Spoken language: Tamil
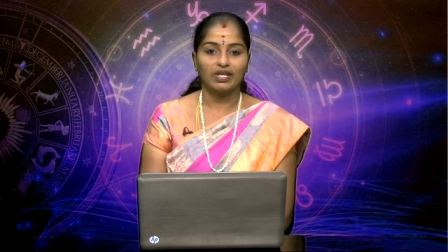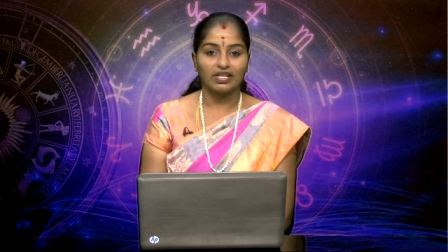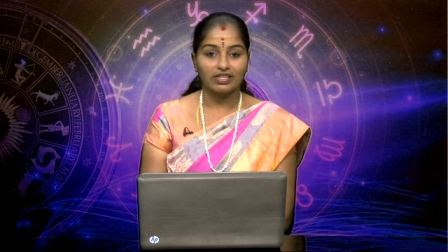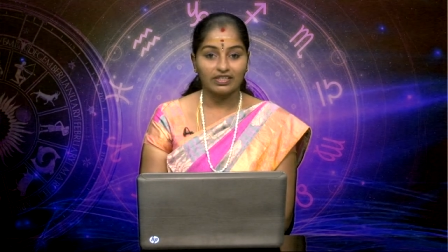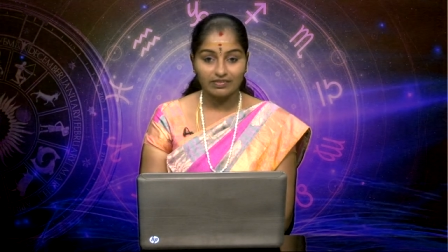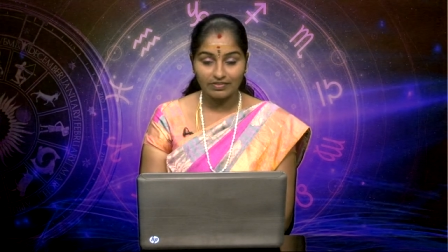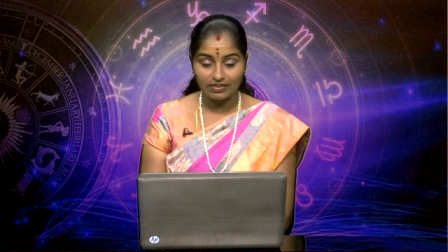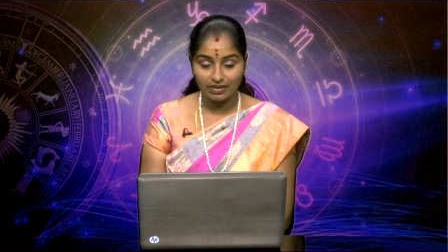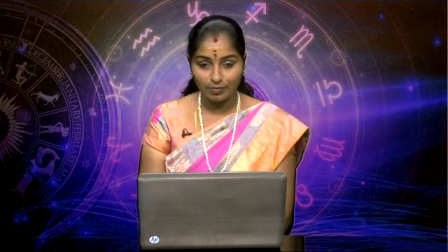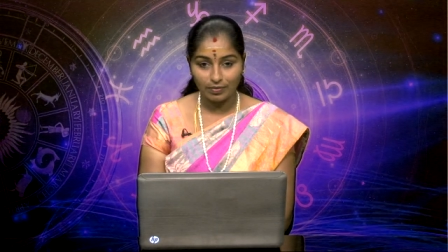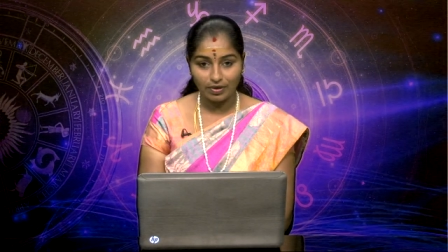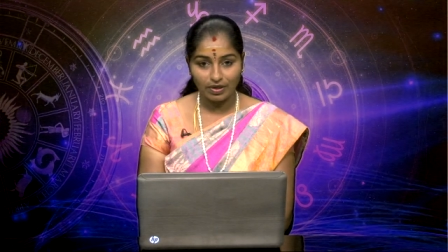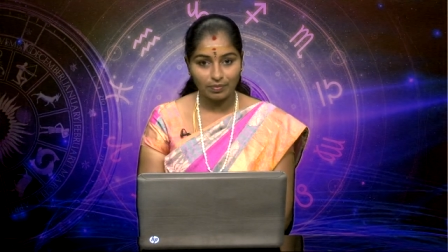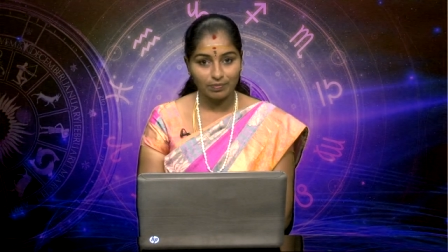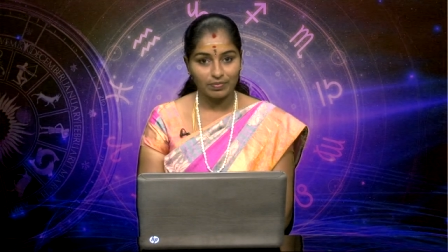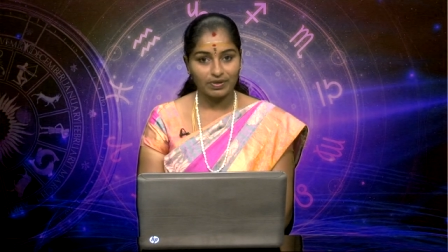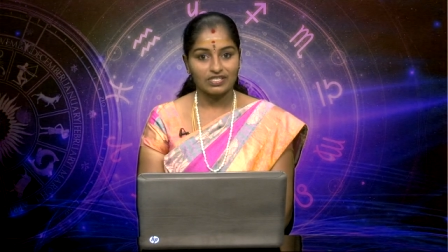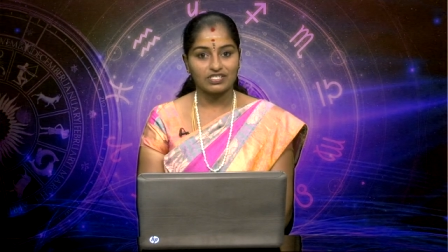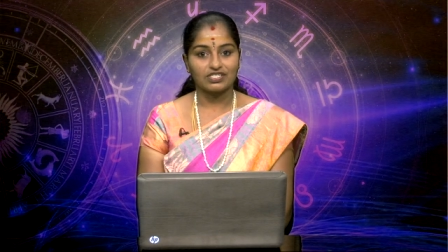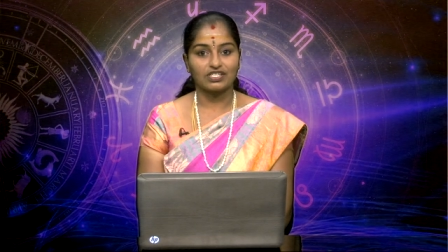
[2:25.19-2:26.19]
எந்த விதமான
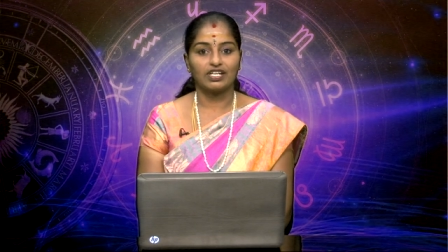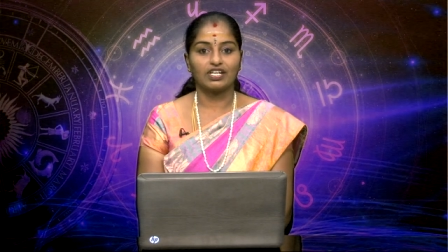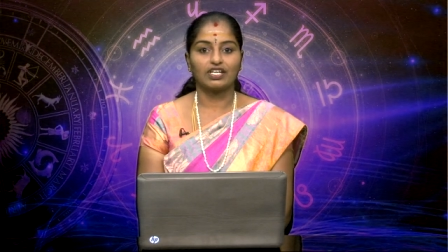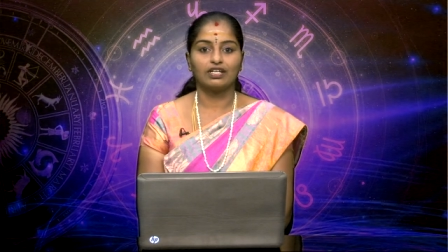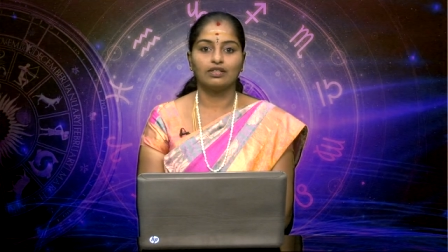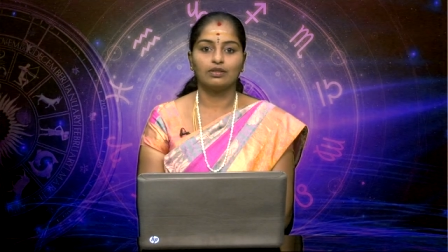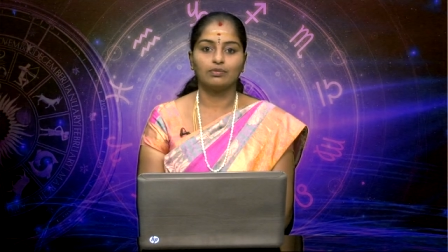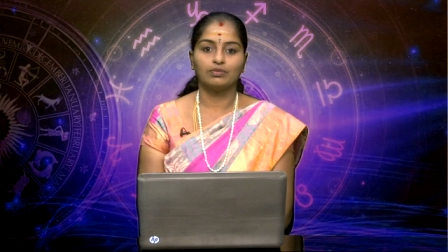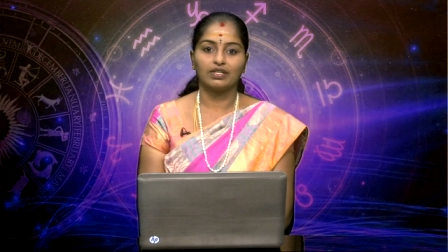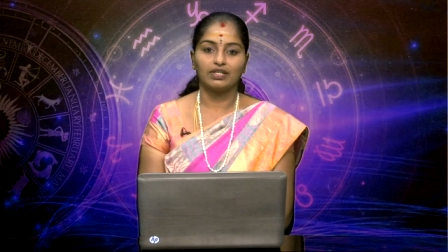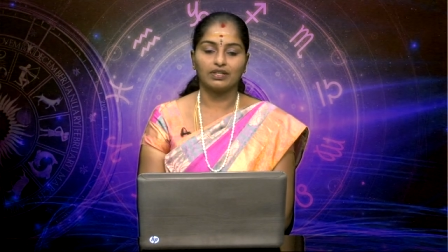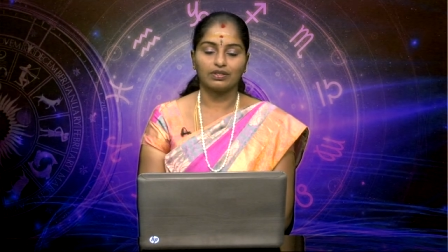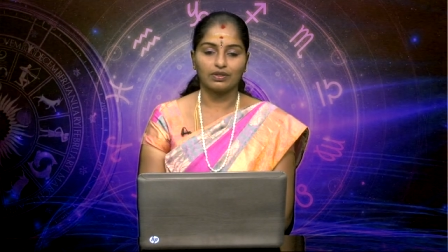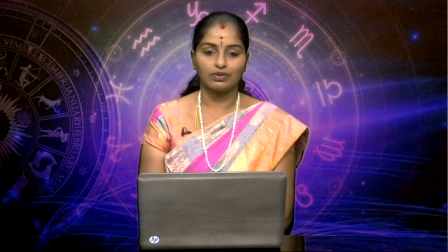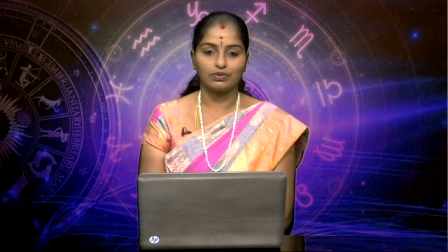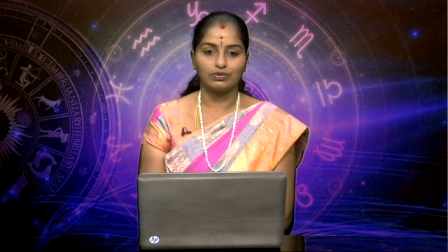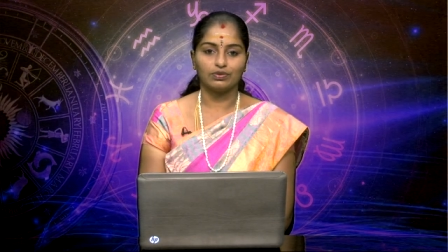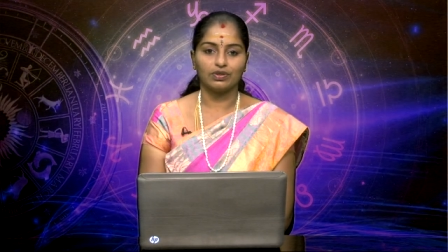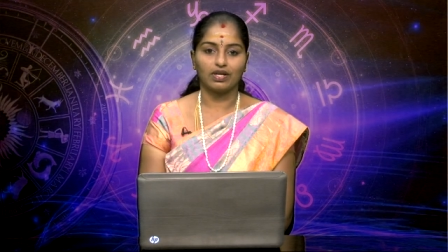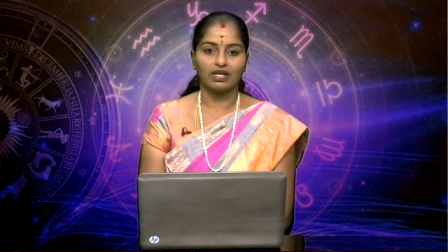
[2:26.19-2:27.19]
பிரச்சனைகளும்
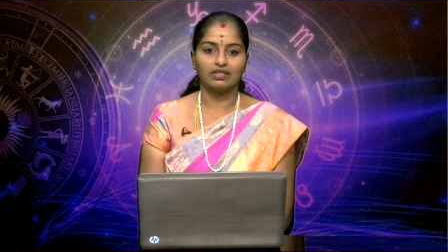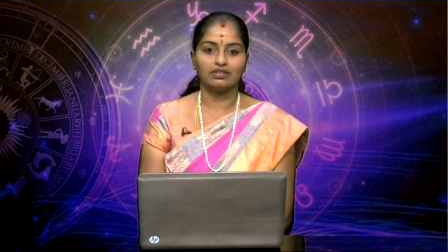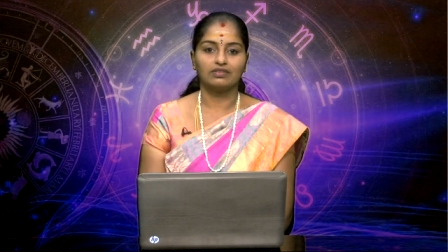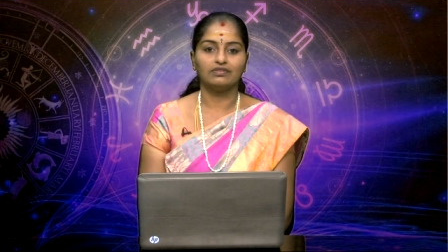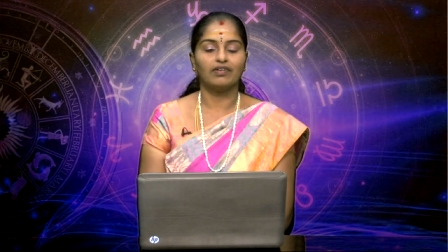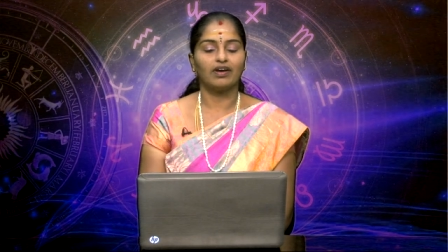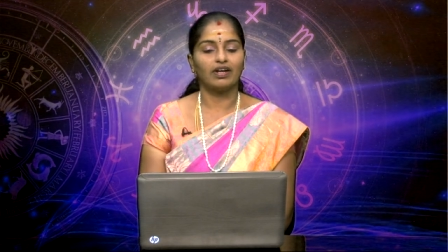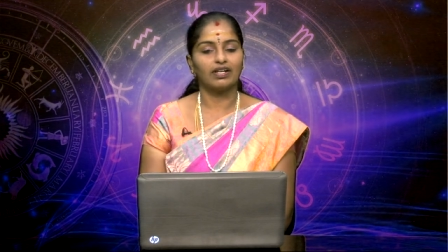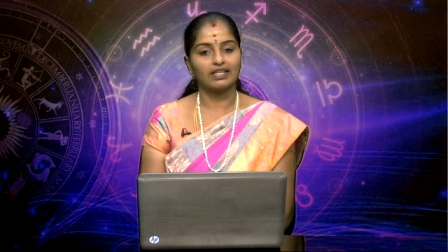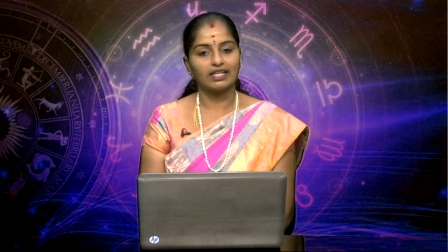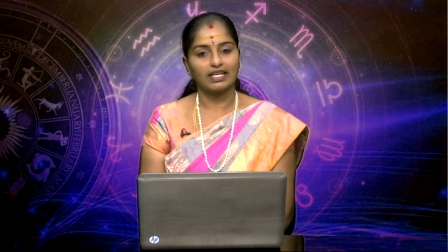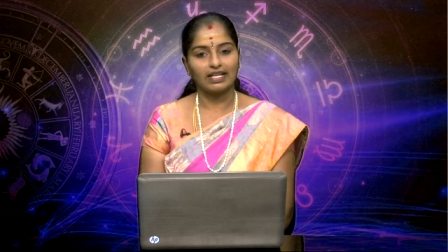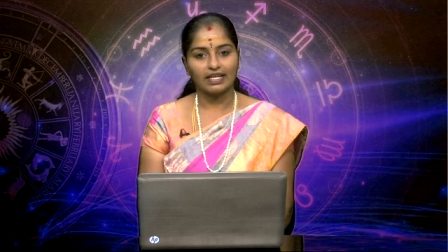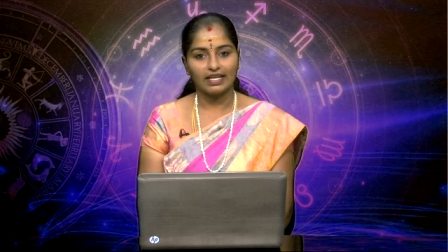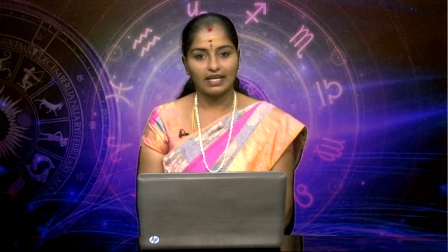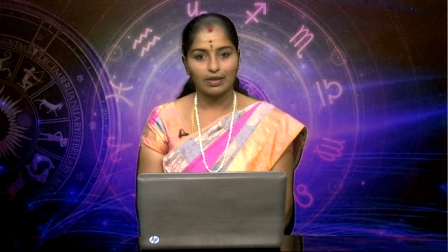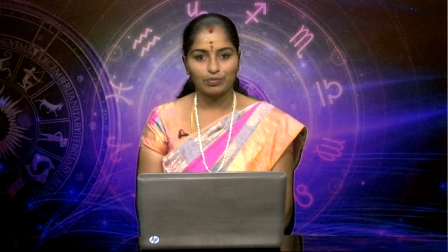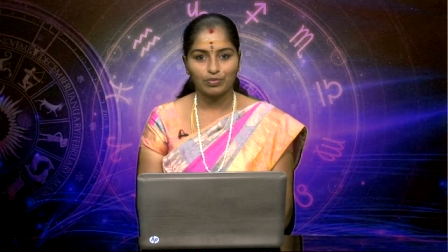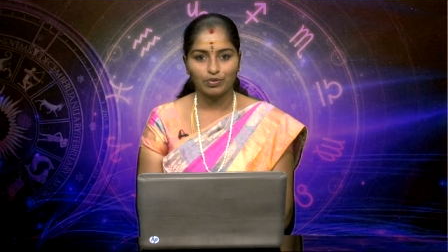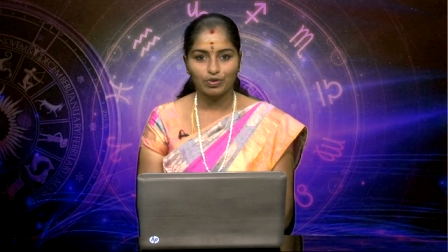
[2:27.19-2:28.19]
இருக்கக்கூடாது வாழ்க்கையில்
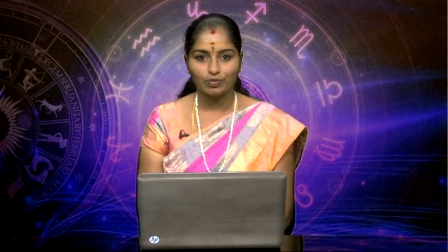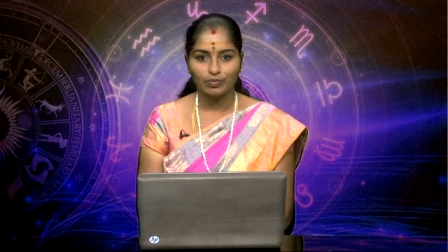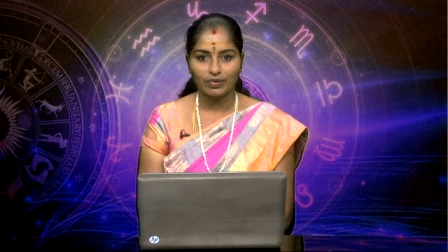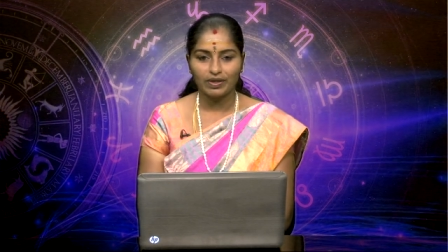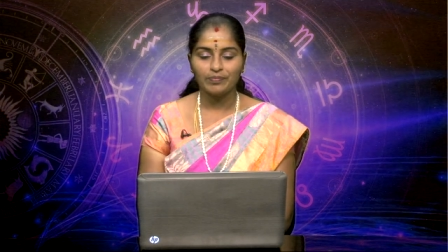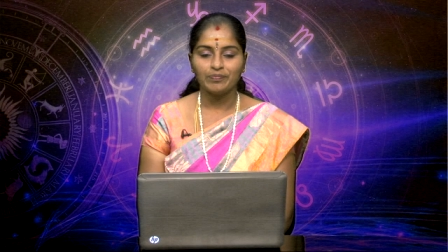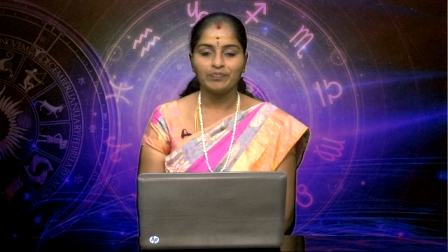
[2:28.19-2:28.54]
எப்போவுமே